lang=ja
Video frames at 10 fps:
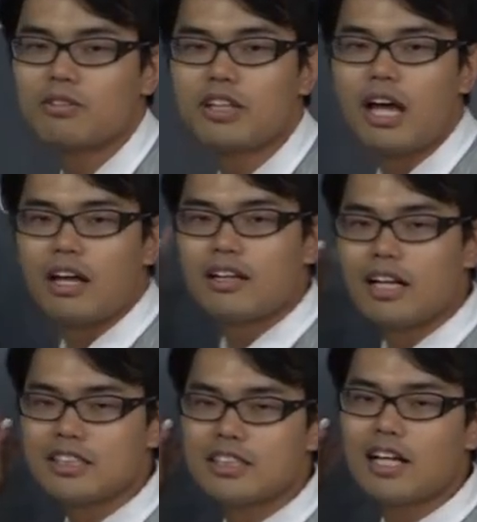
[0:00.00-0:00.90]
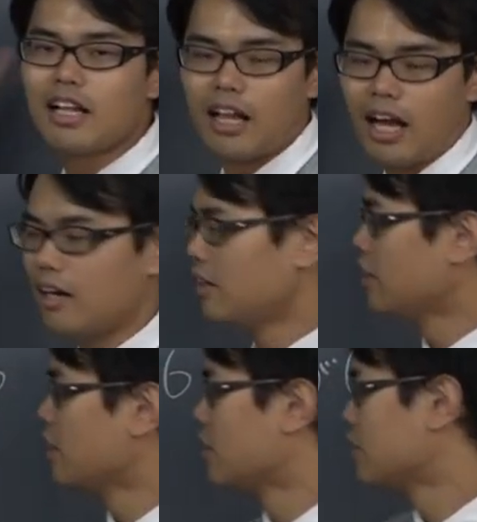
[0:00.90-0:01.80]
6で足し算
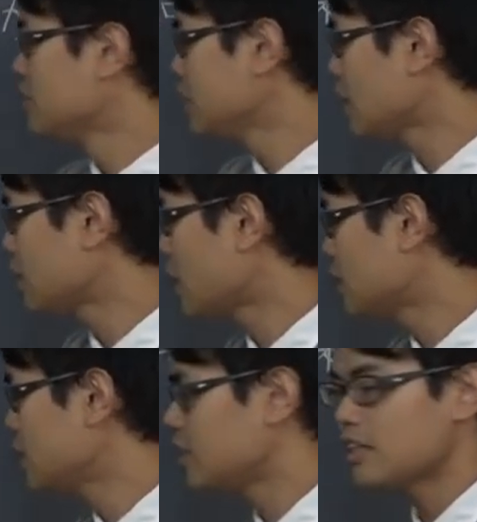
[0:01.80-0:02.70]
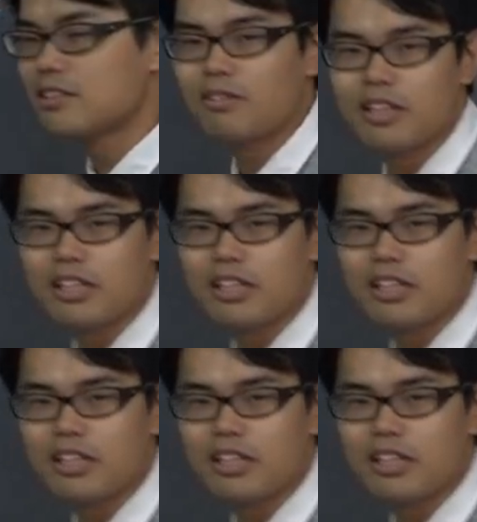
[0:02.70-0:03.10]
72だったら2 5